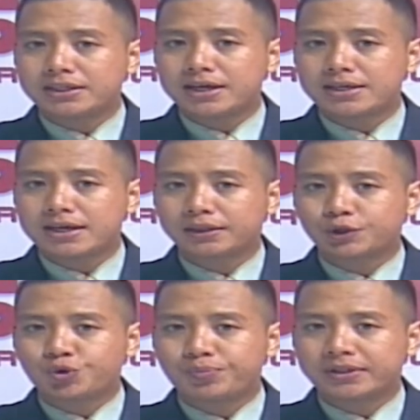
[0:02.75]
Yayat
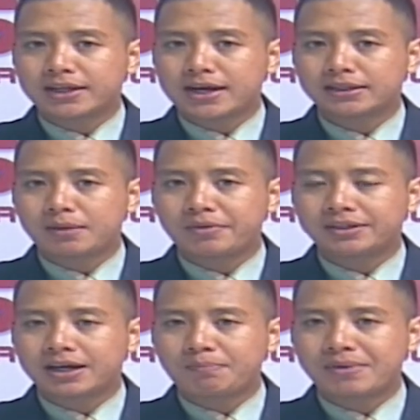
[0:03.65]
Sumitra tengah
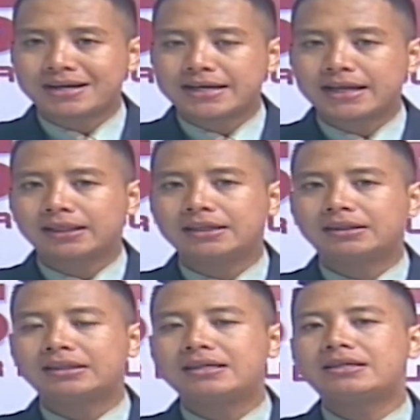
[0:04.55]
mencari pengganti
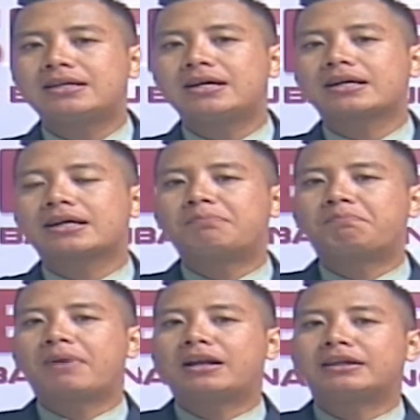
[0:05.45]
tiga
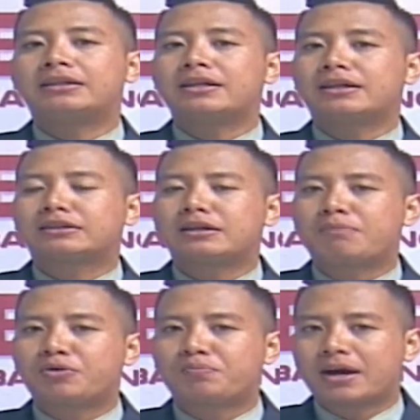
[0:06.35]
kepala dinas di
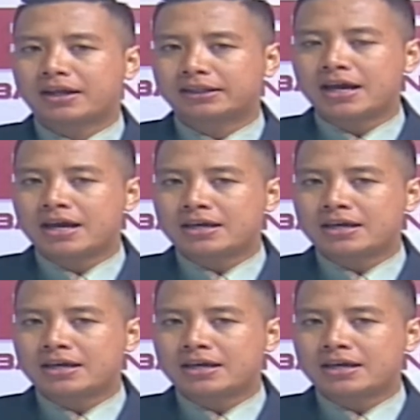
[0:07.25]
Bandung Barat